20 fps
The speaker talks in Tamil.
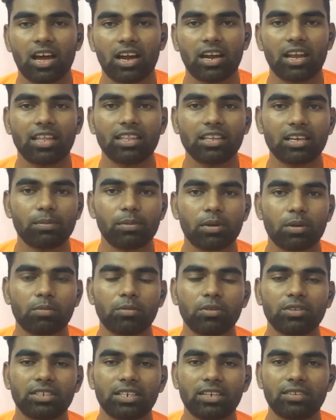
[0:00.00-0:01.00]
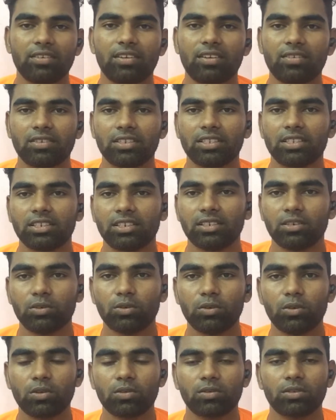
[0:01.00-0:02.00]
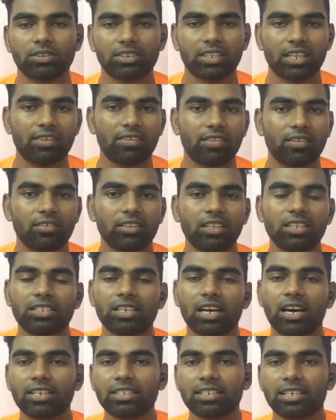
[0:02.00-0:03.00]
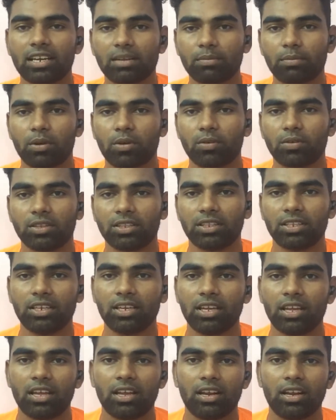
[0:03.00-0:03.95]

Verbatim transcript: ஆனால் அதுக்கப்புறமும் சில பேர் வந்து நூறு சதவீதம் வந்து சார்ஜ் ஆன பிறகு வந்து